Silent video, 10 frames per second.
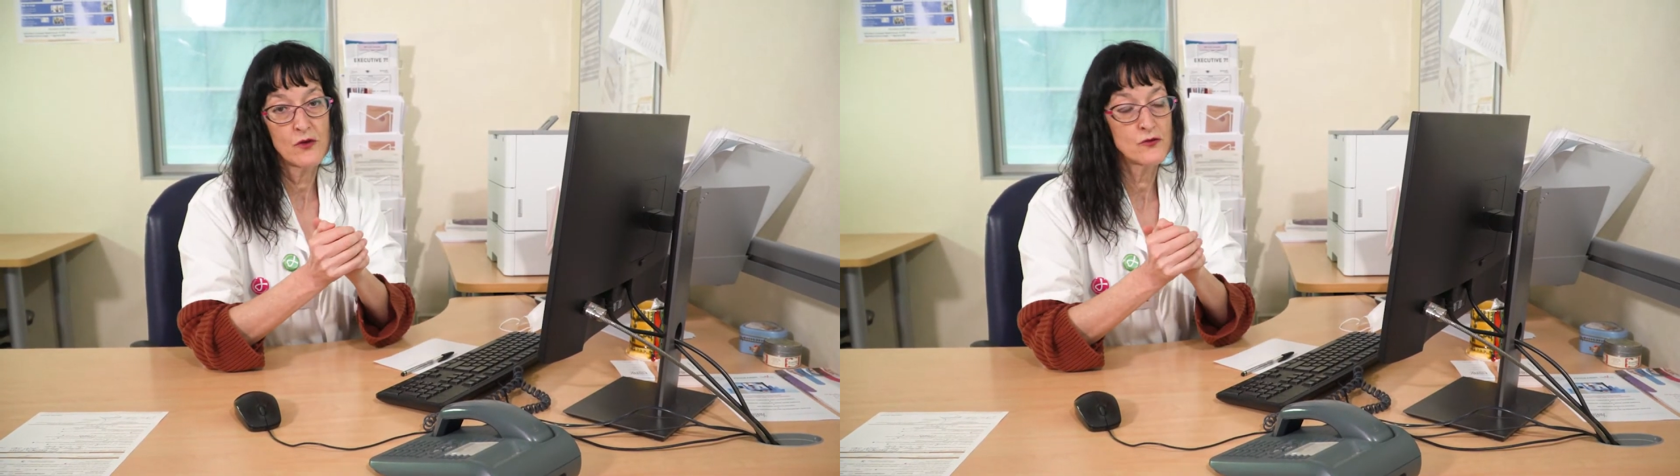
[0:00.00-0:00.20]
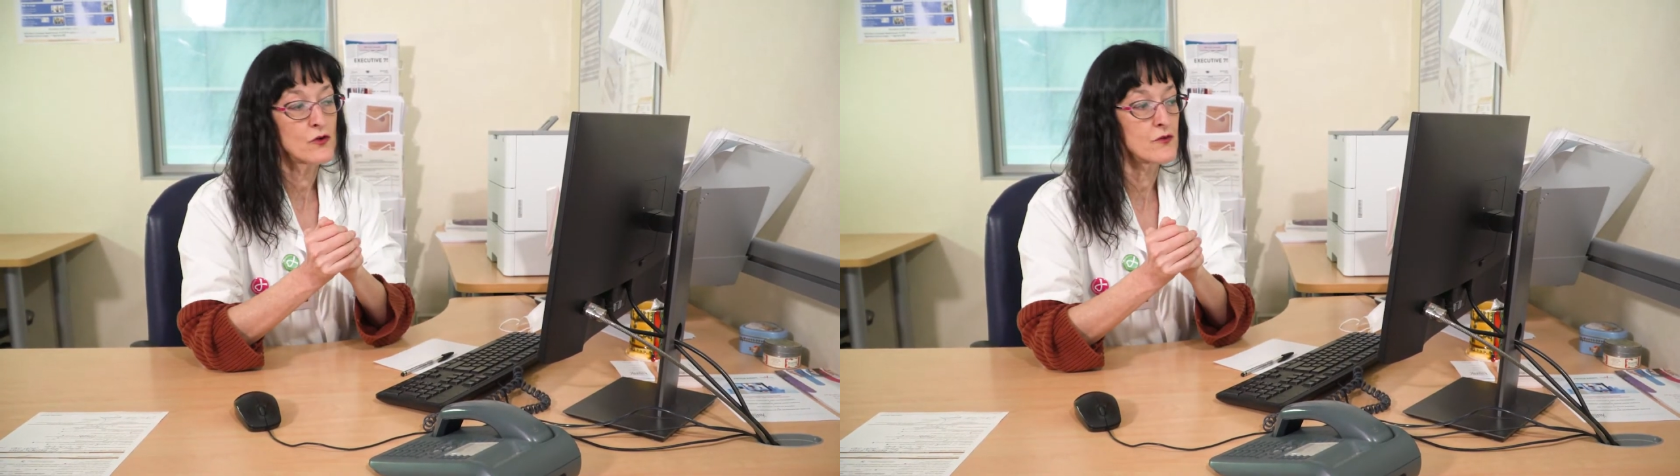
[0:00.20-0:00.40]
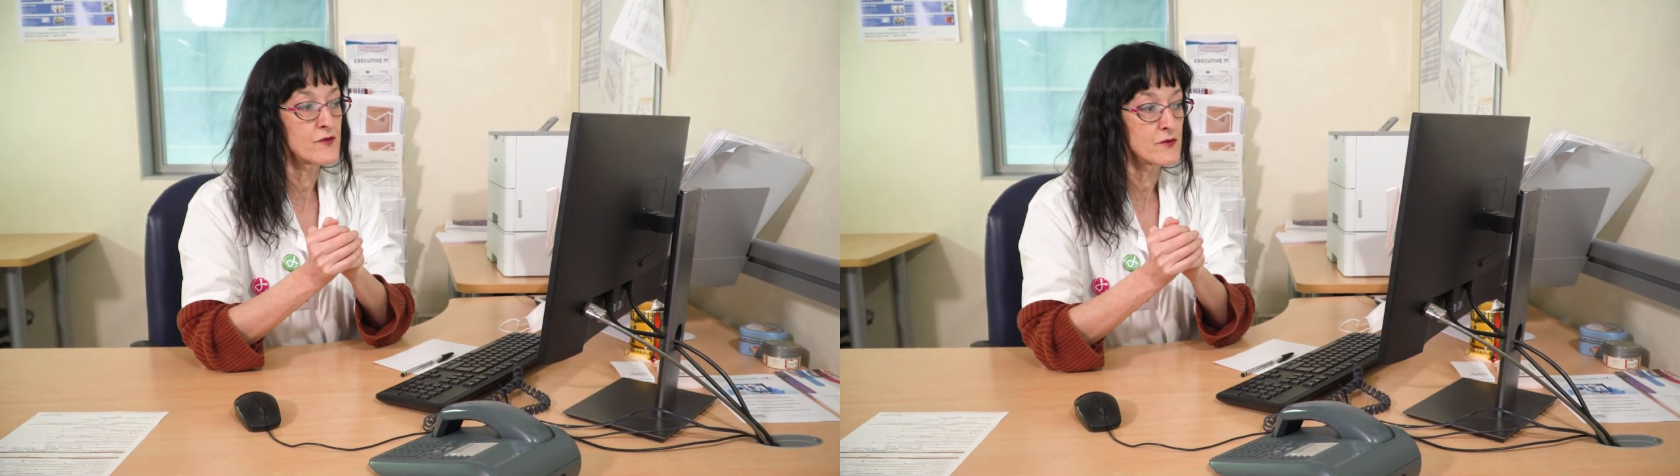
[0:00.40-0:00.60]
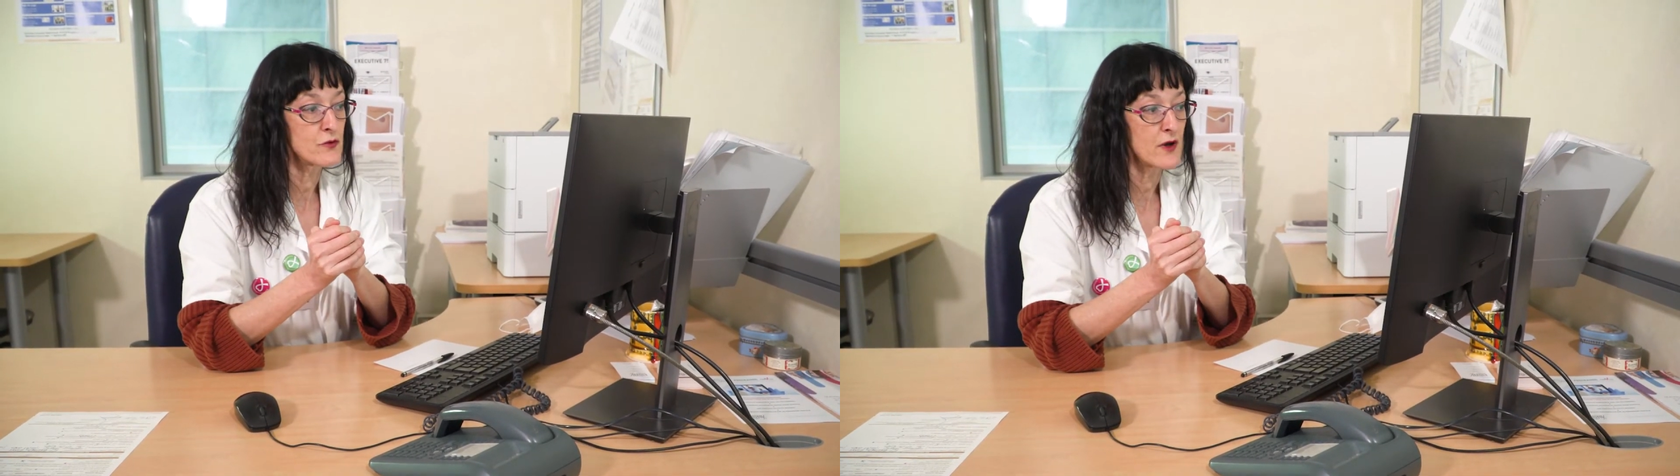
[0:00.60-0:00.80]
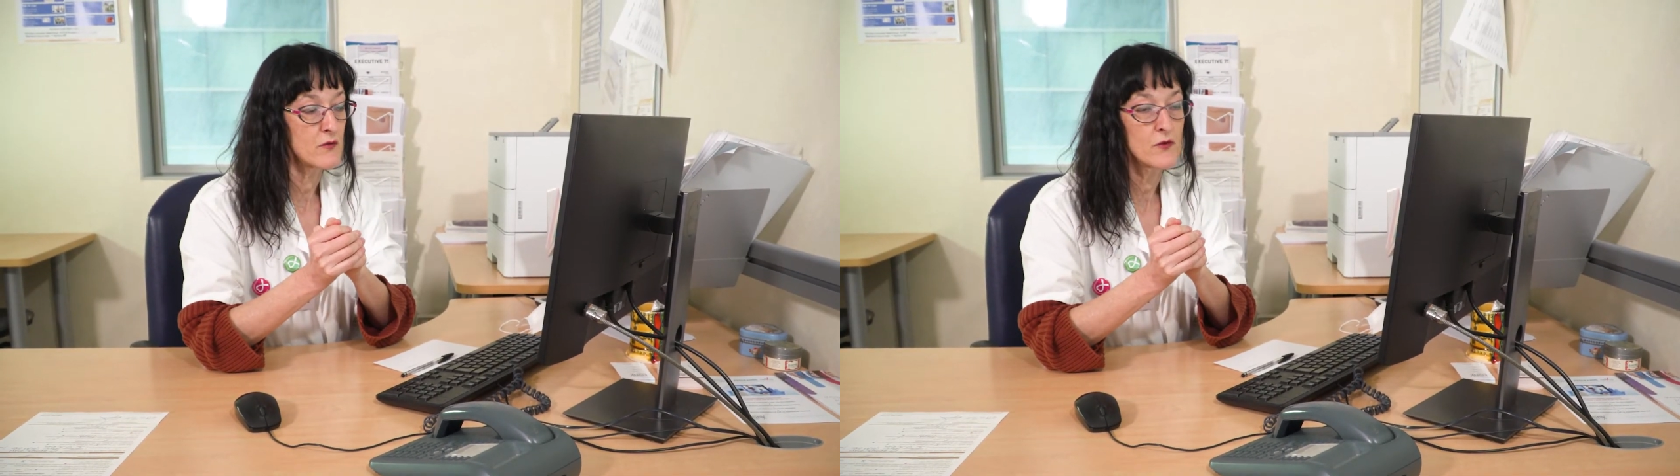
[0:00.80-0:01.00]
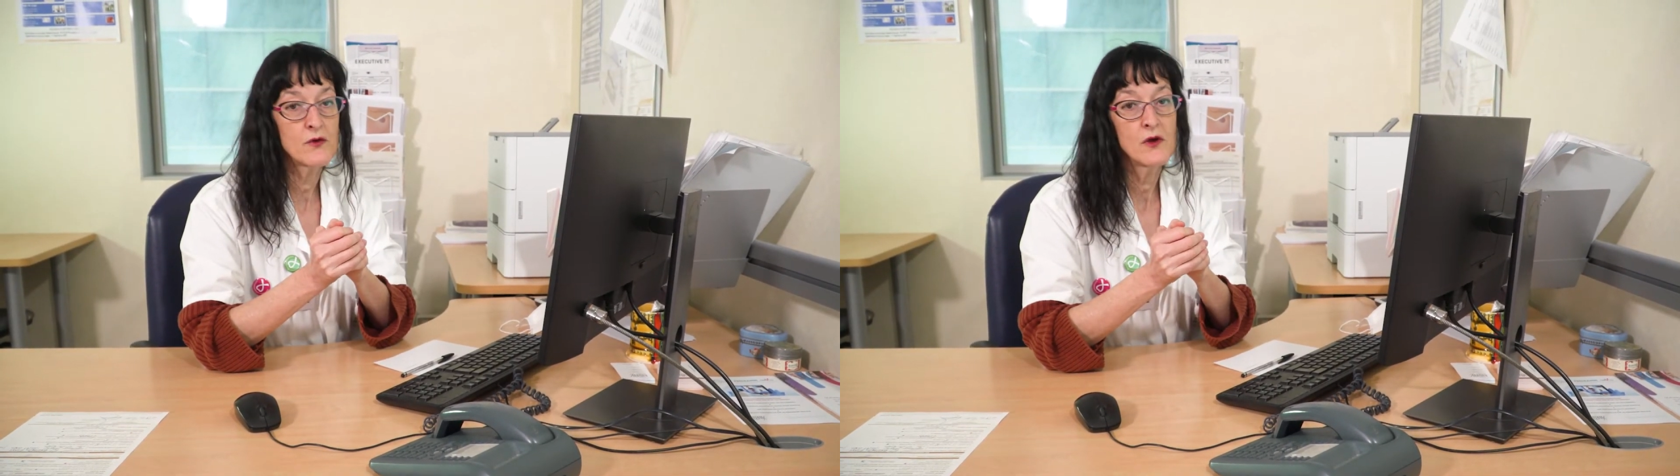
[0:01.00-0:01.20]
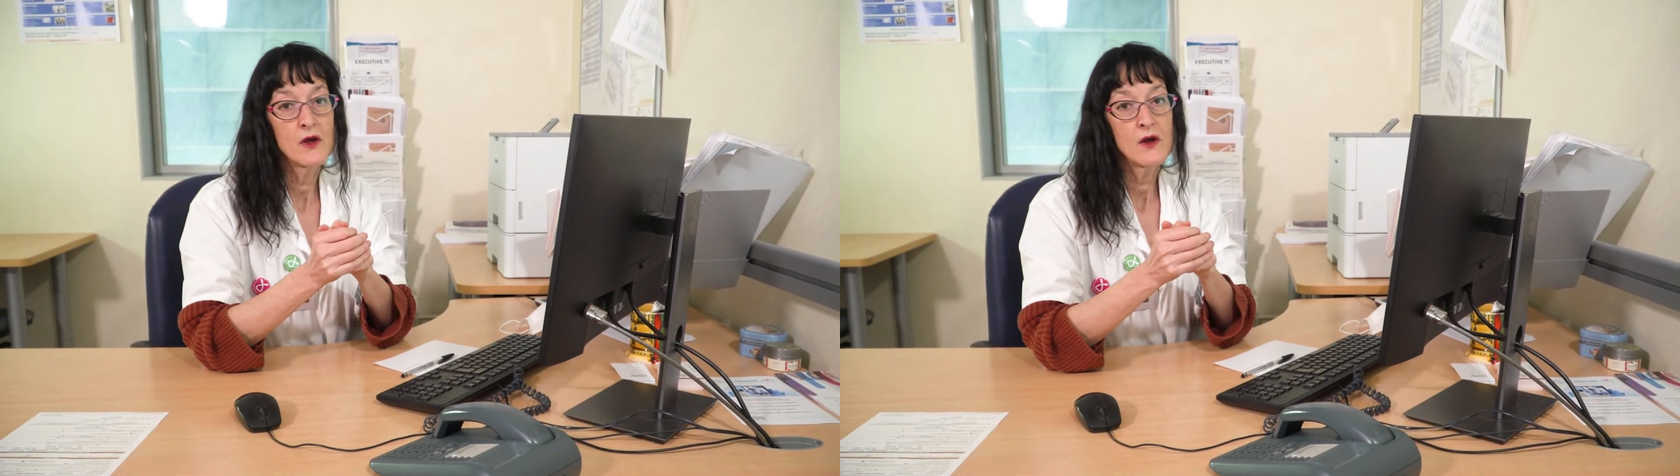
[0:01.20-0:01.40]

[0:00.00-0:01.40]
euh, transitoirement